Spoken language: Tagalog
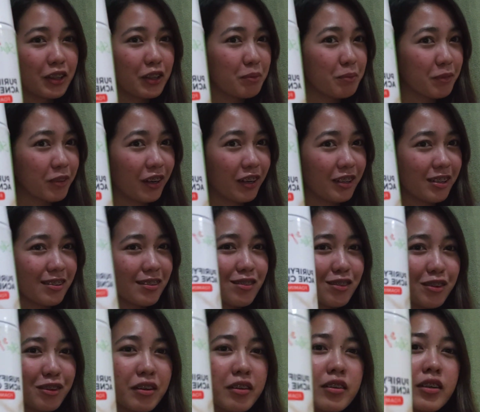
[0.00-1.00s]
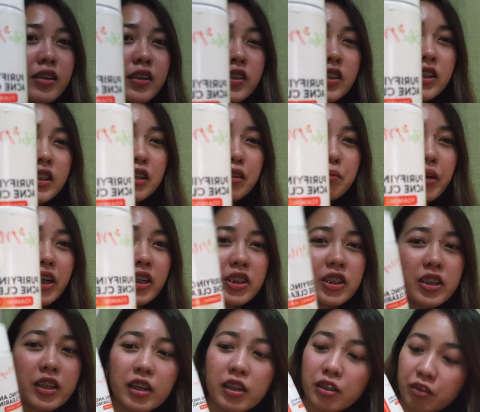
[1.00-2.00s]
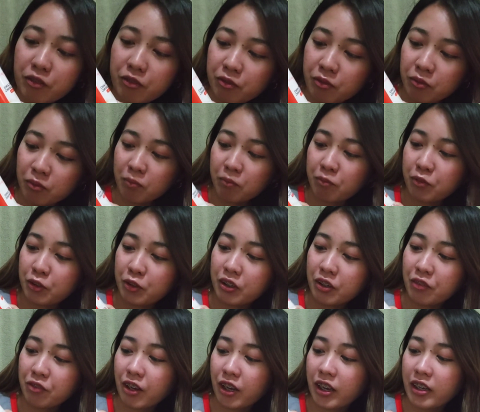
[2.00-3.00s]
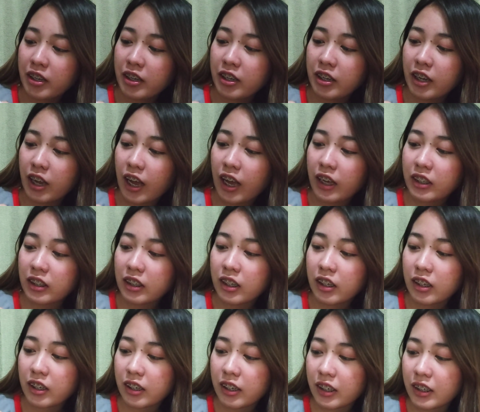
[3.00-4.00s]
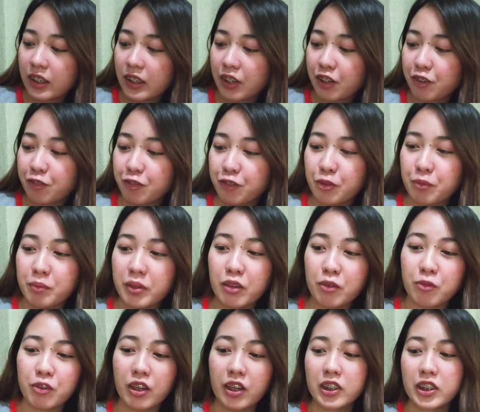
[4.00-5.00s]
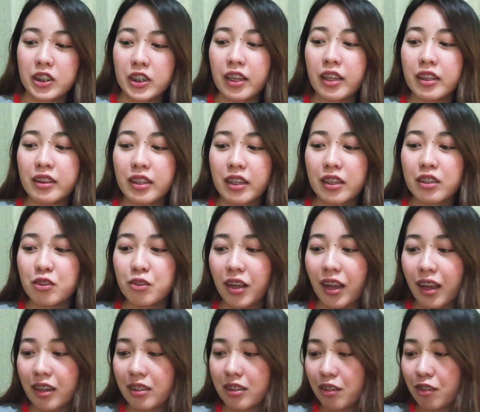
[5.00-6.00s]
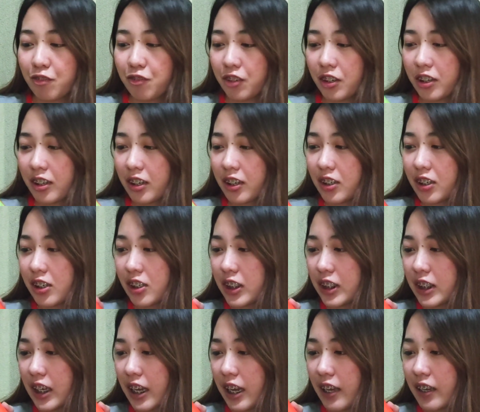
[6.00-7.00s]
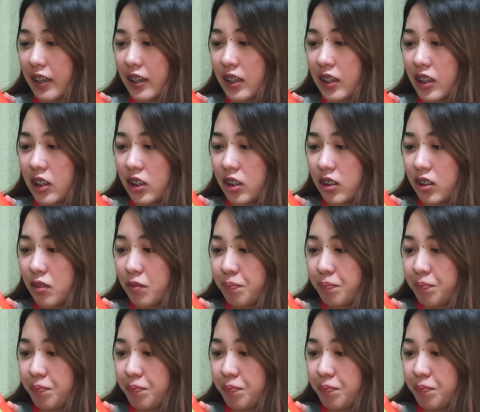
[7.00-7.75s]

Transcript: dalim guys, no? Skin Magical Purifying Acne Clearing Foaming Wash. And then, yung active ingredients niya is